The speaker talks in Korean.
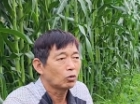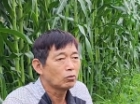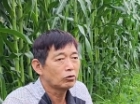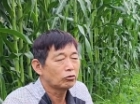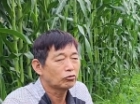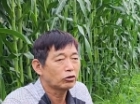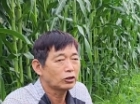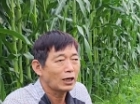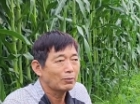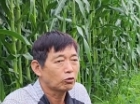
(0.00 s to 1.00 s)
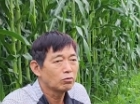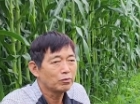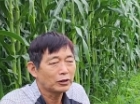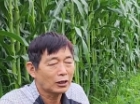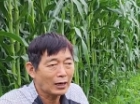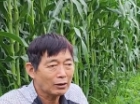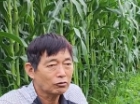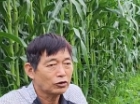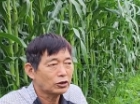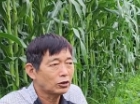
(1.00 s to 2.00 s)
동물을 주던지 아니면 동물 밑에
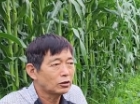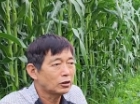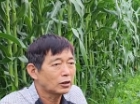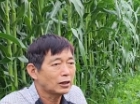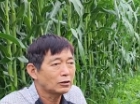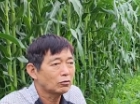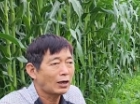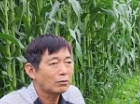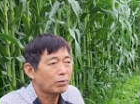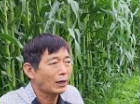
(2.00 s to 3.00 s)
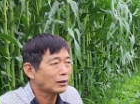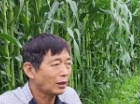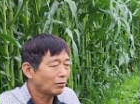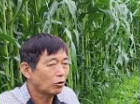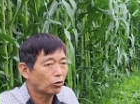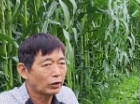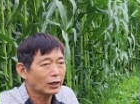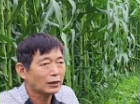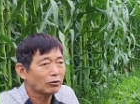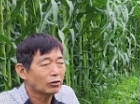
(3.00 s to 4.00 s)
깔아주시던지 이렇게 하시고 아니면 밭에 뭐
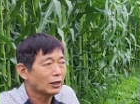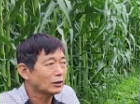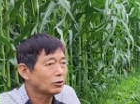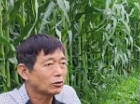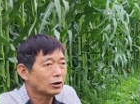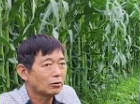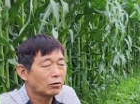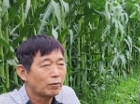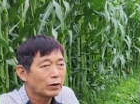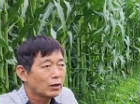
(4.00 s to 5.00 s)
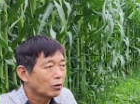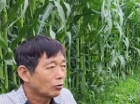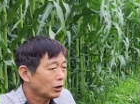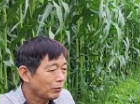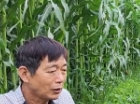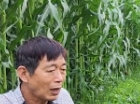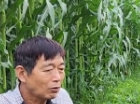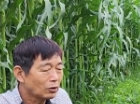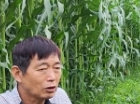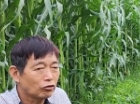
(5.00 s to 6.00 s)
고랑에 나중에 까셔도 되고 그 다음에
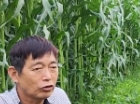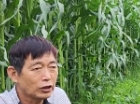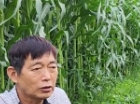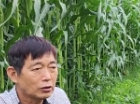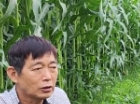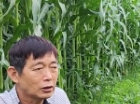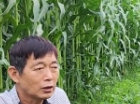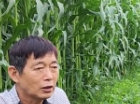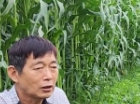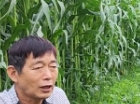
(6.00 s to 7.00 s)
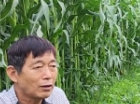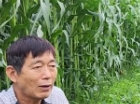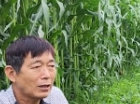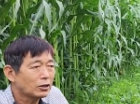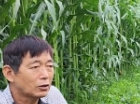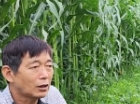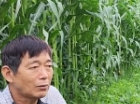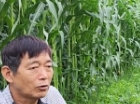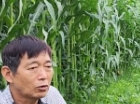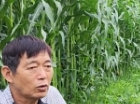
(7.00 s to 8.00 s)
땅콩 이 줄기는 잘
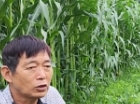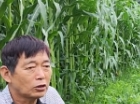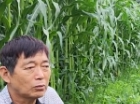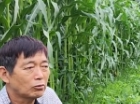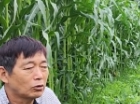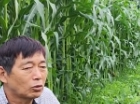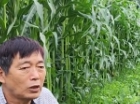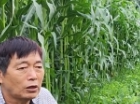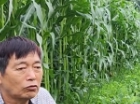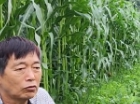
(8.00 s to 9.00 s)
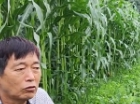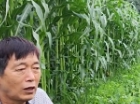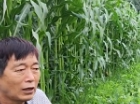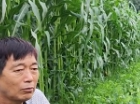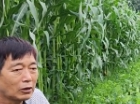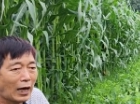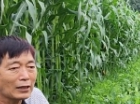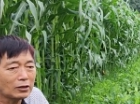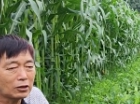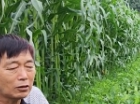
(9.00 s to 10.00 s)
말리셨다 뭐 소 있으신 분은 소 해주고 아니면
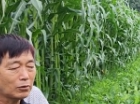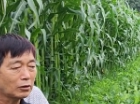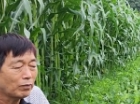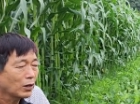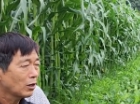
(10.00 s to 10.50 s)
닭 있으시면